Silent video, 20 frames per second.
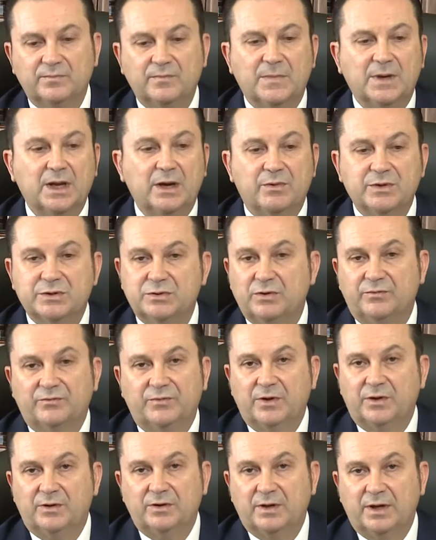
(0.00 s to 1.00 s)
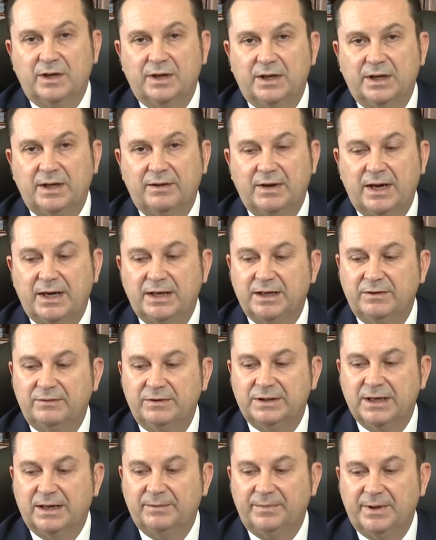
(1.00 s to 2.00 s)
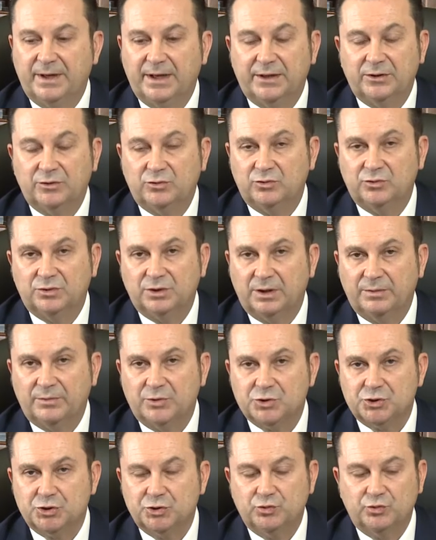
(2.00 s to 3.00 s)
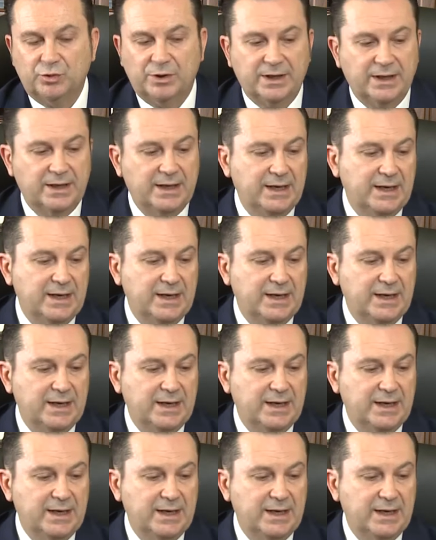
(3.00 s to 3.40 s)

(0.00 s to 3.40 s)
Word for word: E questo è inevitabile in tutte le procedure,